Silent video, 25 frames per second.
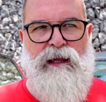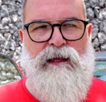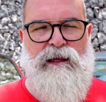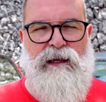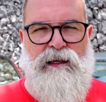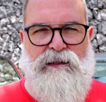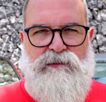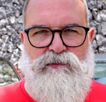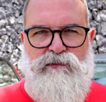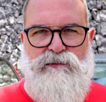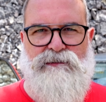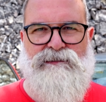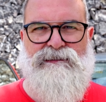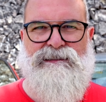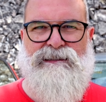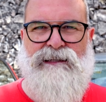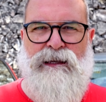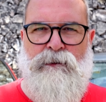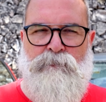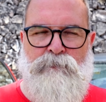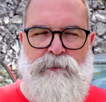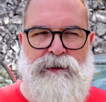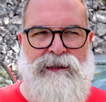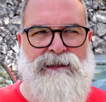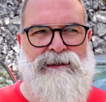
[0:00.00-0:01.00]
Eso
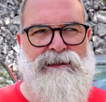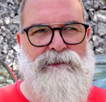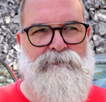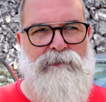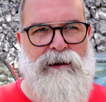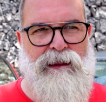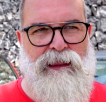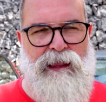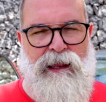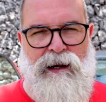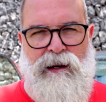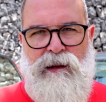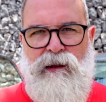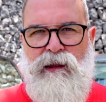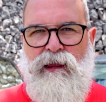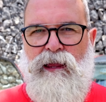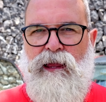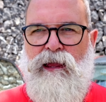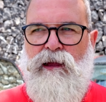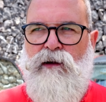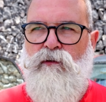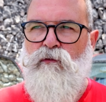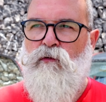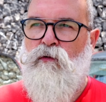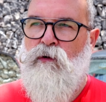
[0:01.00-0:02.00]
siempre te va a dar
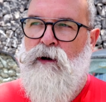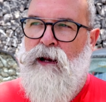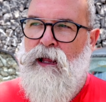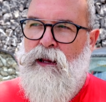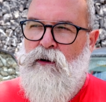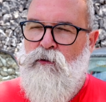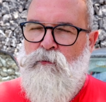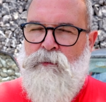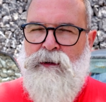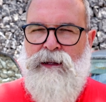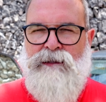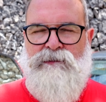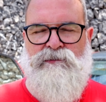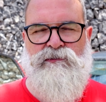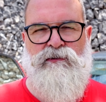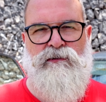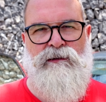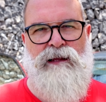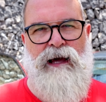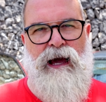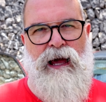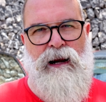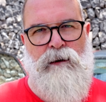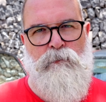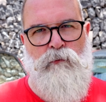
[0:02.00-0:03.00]
eh, una iluminación
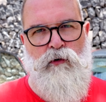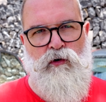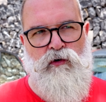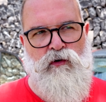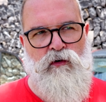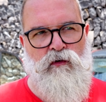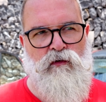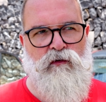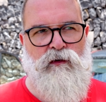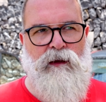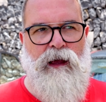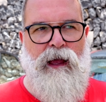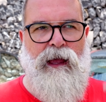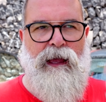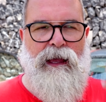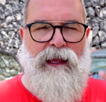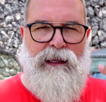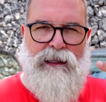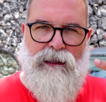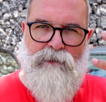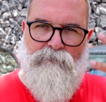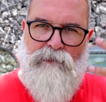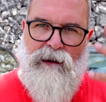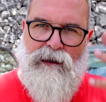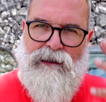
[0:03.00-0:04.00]
armoniosa
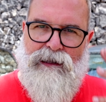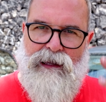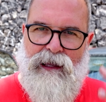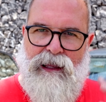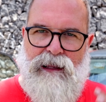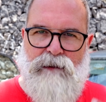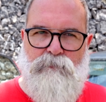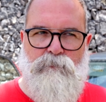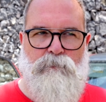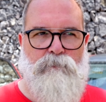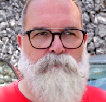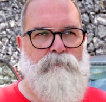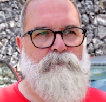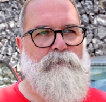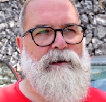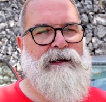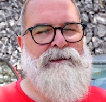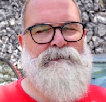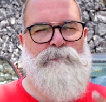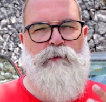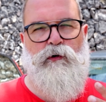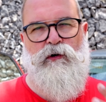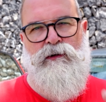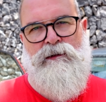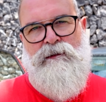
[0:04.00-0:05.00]
que va a caer
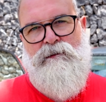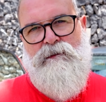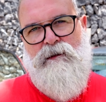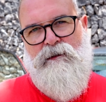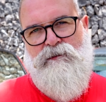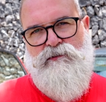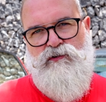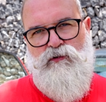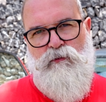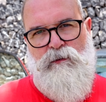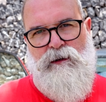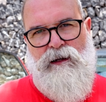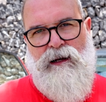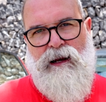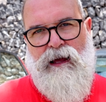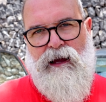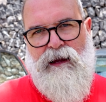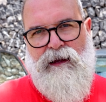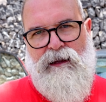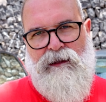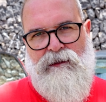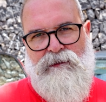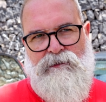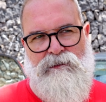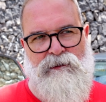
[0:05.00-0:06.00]
más bonita sobre la
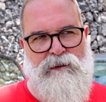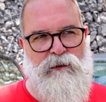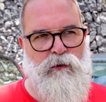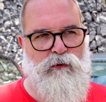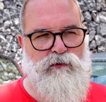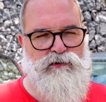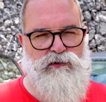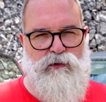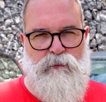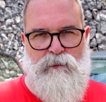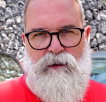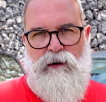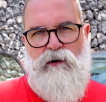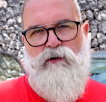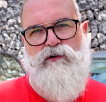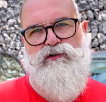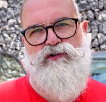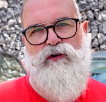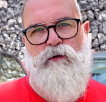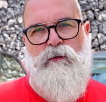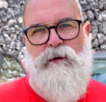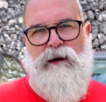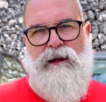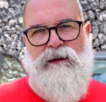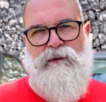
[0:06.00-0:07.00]
gente o sobre los
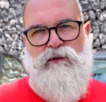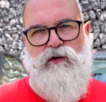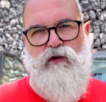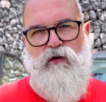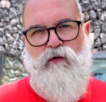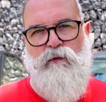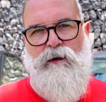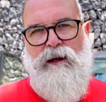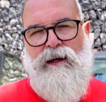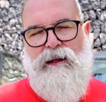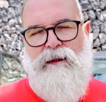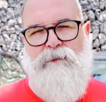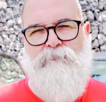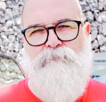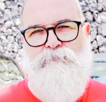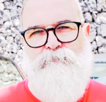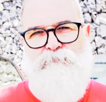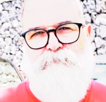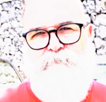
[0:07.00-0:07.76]
objetos, ¿vale?